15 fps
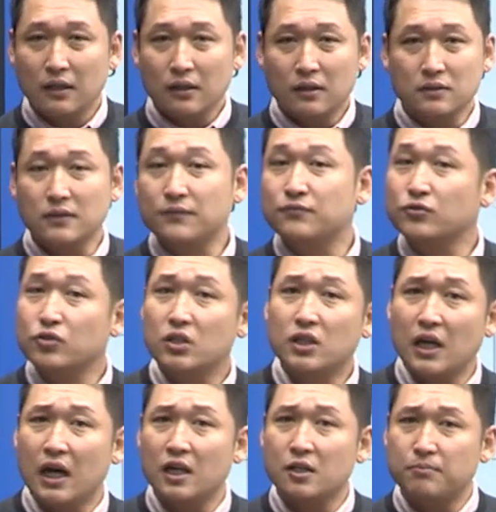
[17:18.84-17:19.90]
그래서
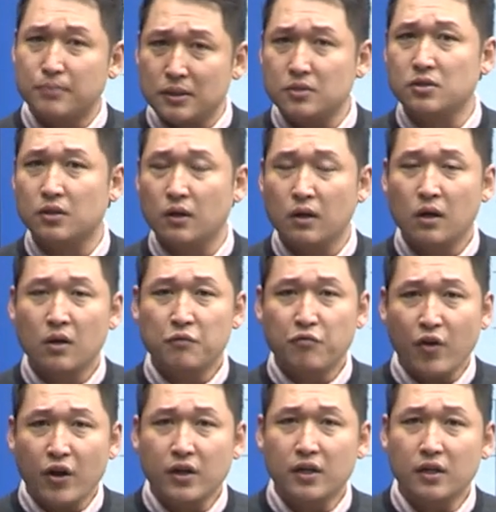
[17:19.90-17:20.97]
VIB죠.
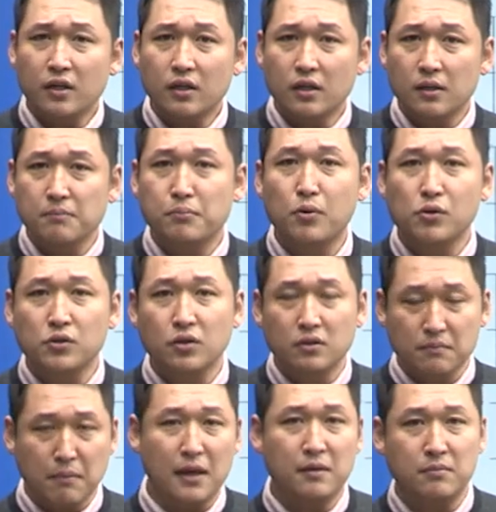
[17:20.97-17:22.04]
Very
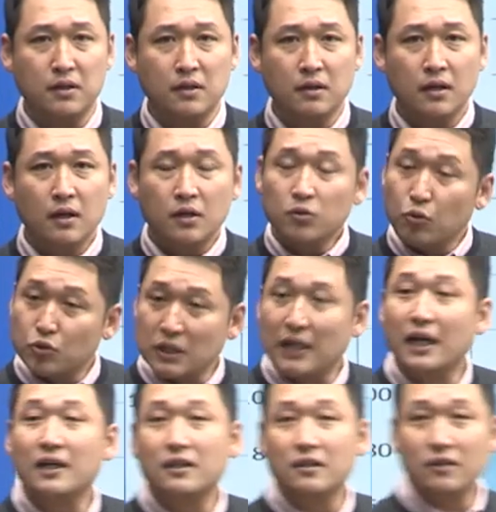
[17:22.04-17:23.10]
Important Baby로
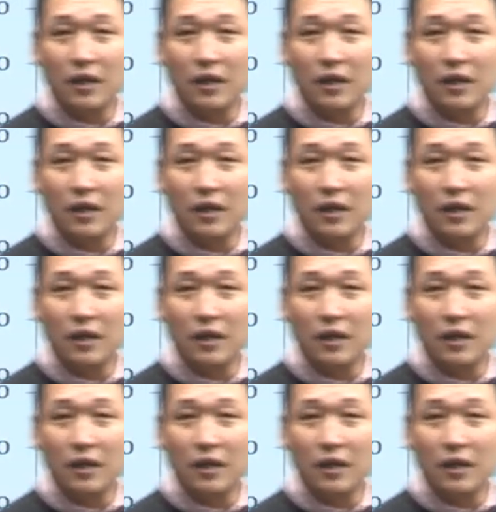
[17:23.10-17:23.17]
자랐기